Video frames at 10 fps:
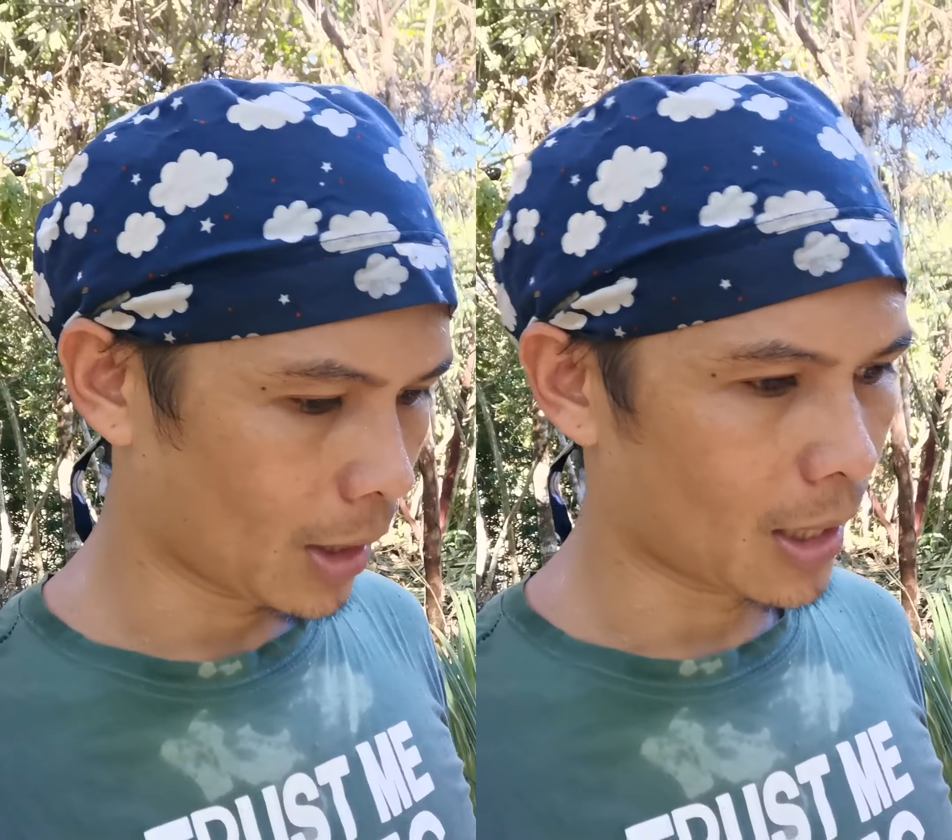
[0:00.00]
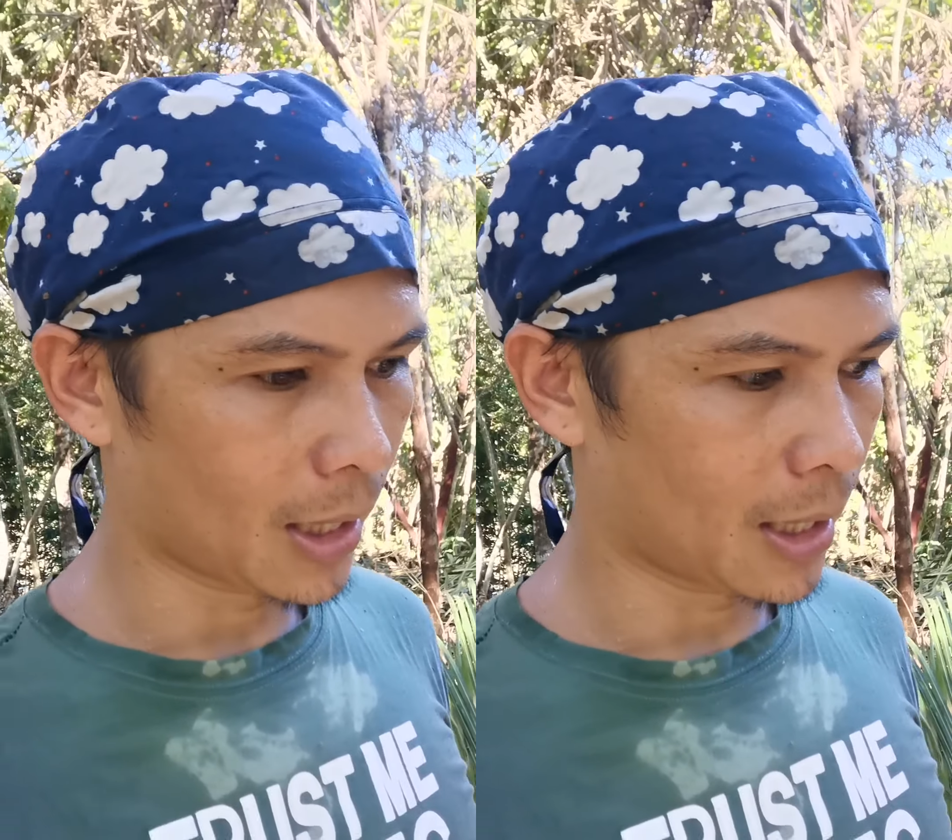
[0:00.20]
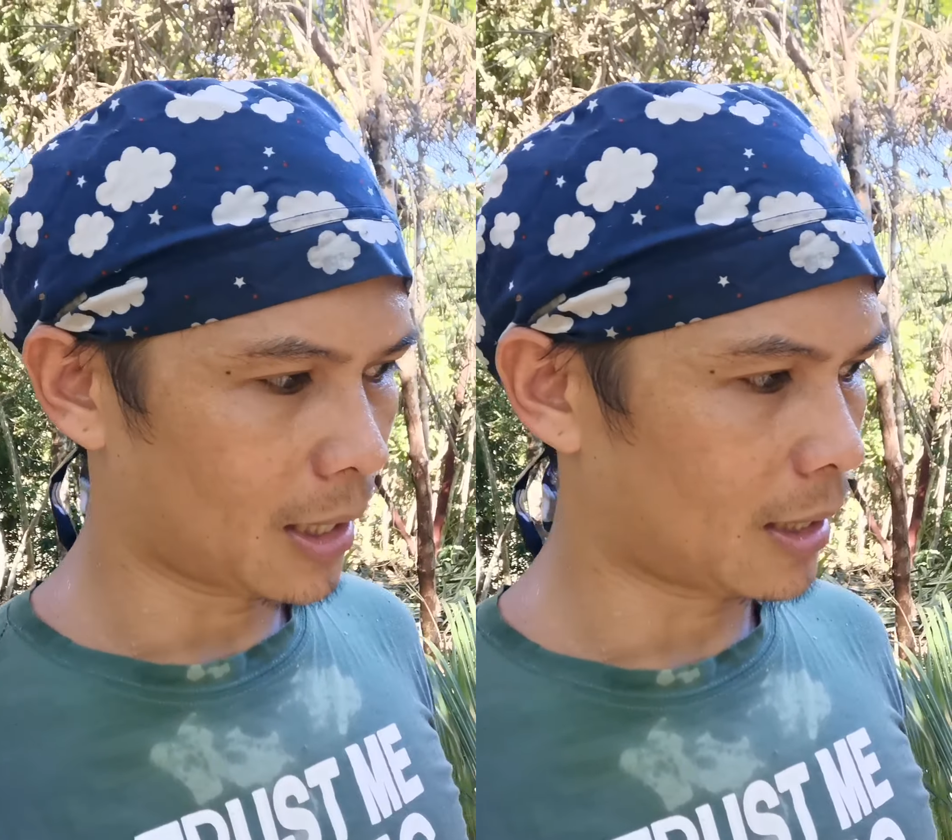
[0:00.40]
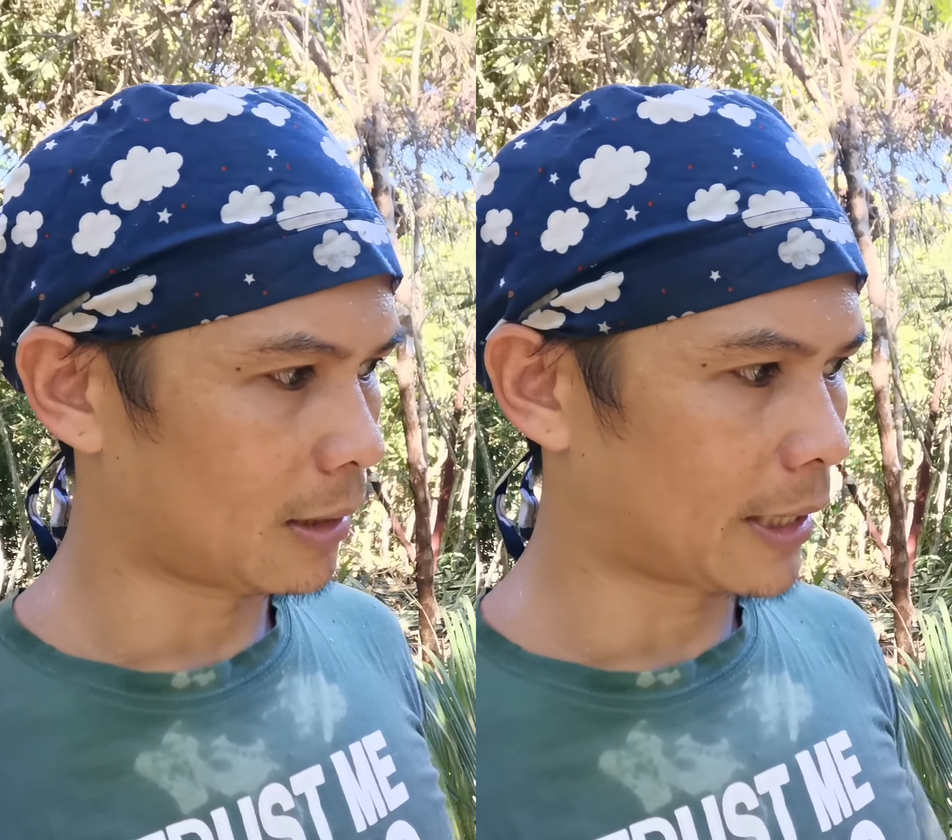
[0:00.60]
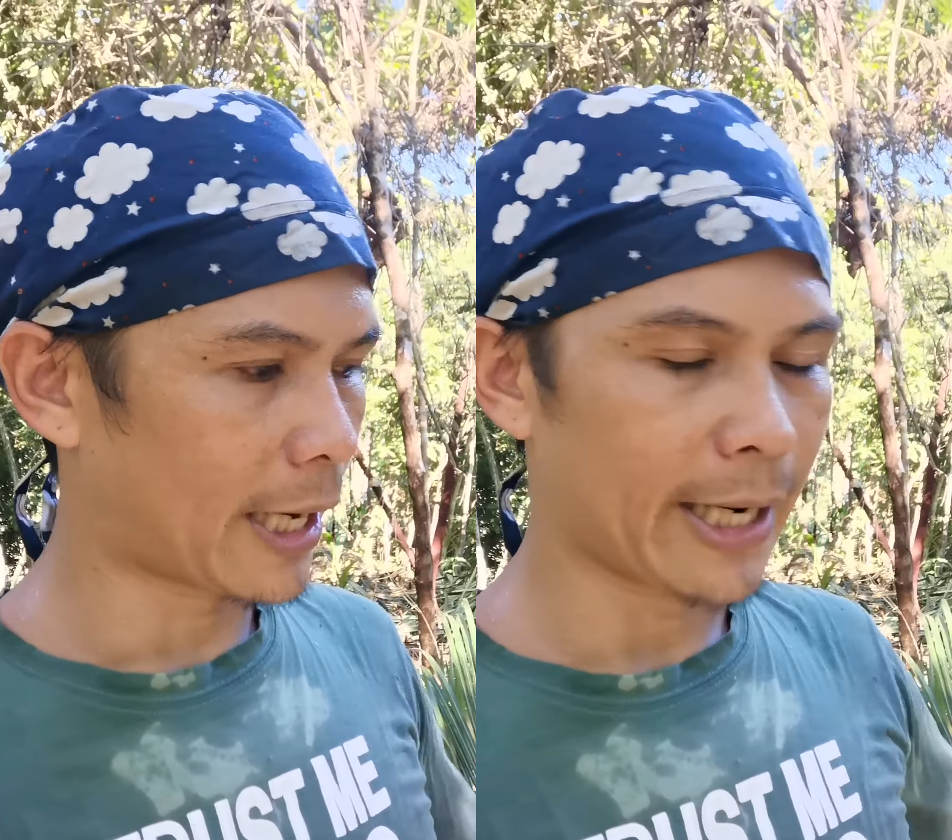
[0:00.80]
na
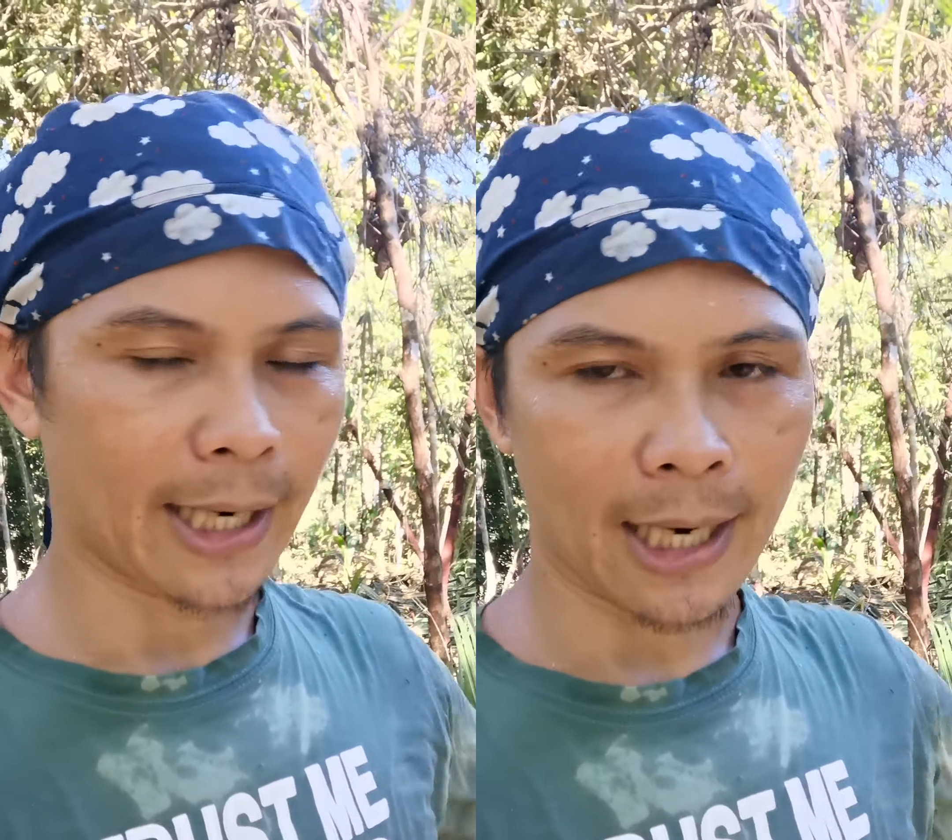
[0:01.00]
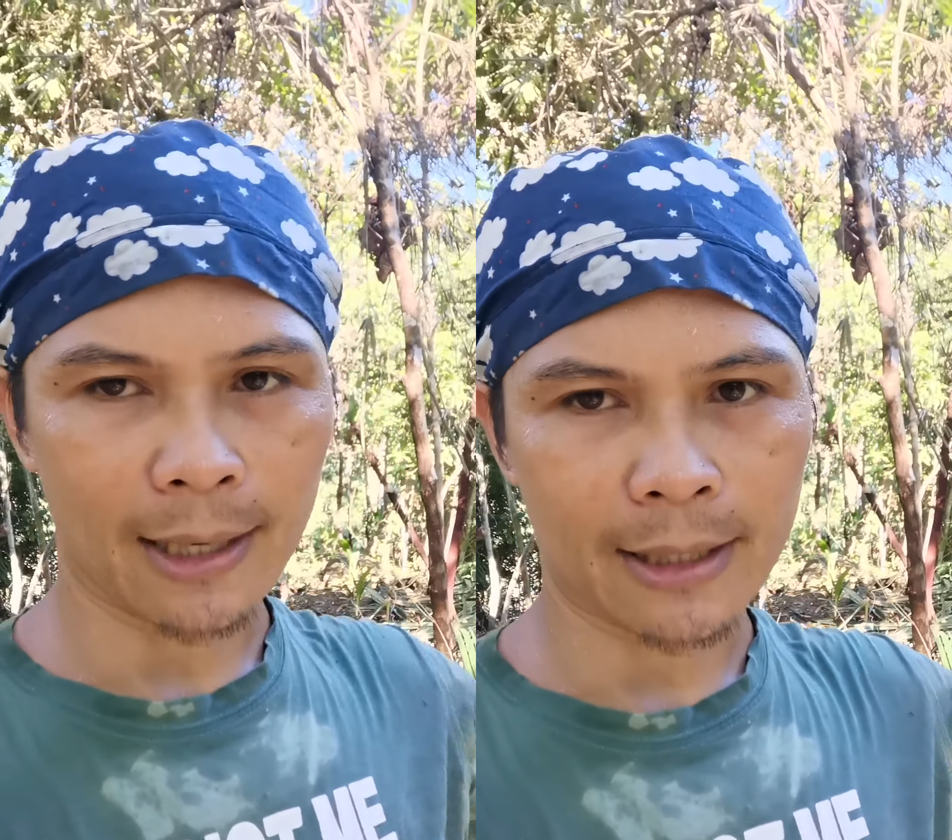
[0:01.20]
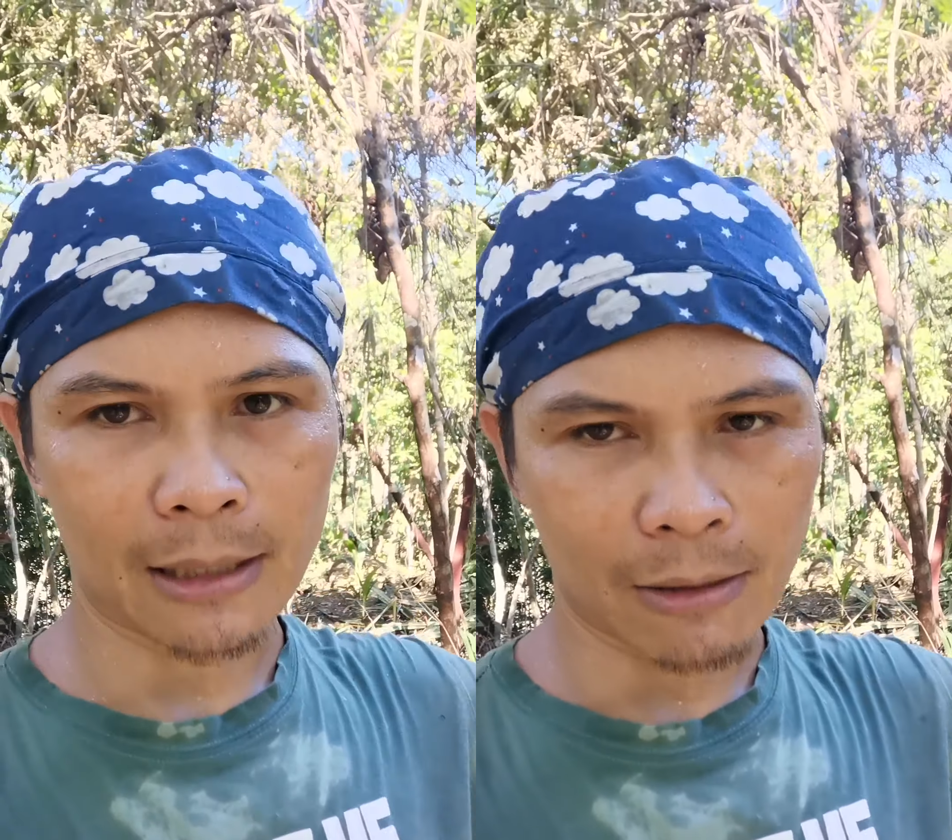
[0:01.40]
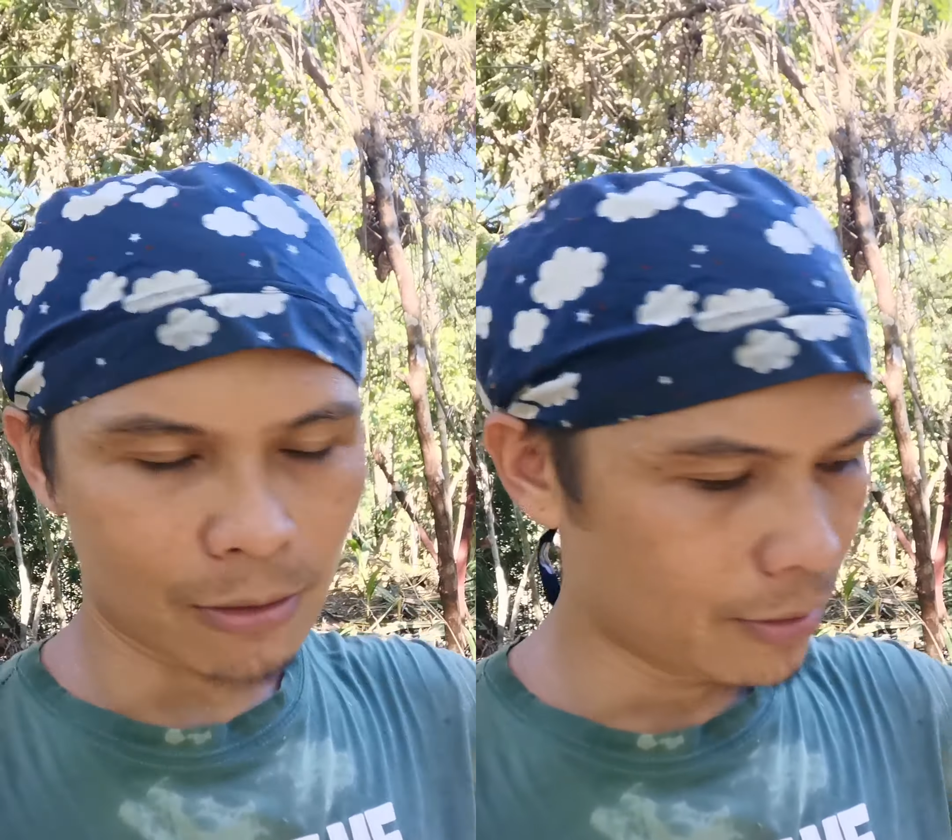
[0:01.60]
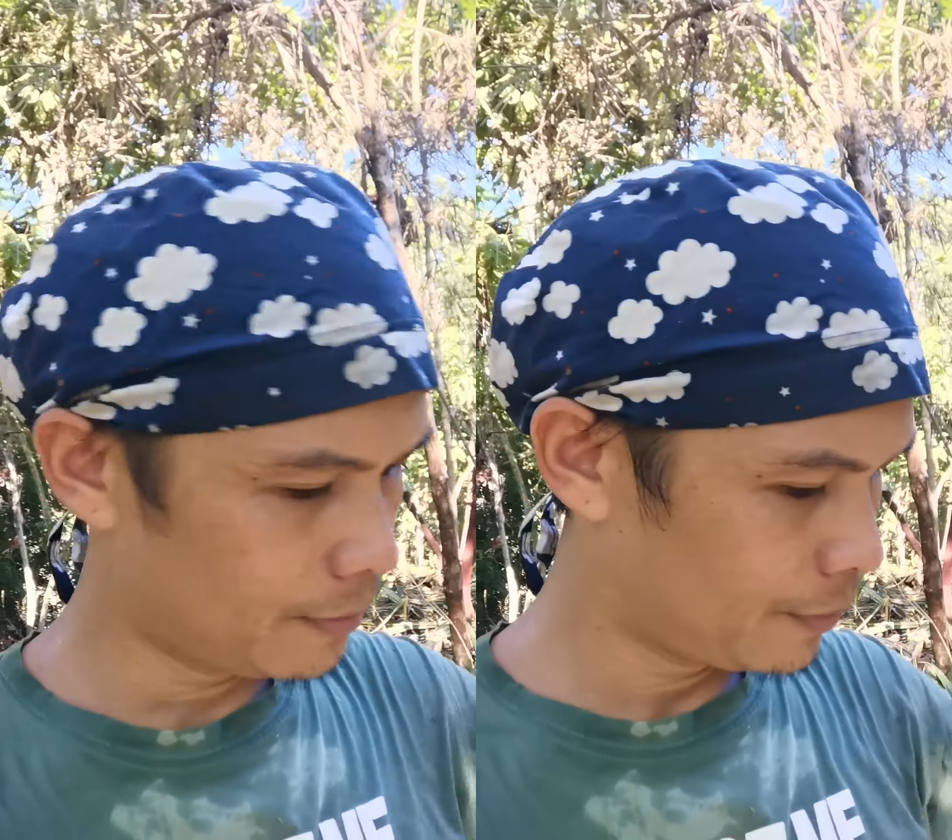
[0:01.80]
triangle tatlo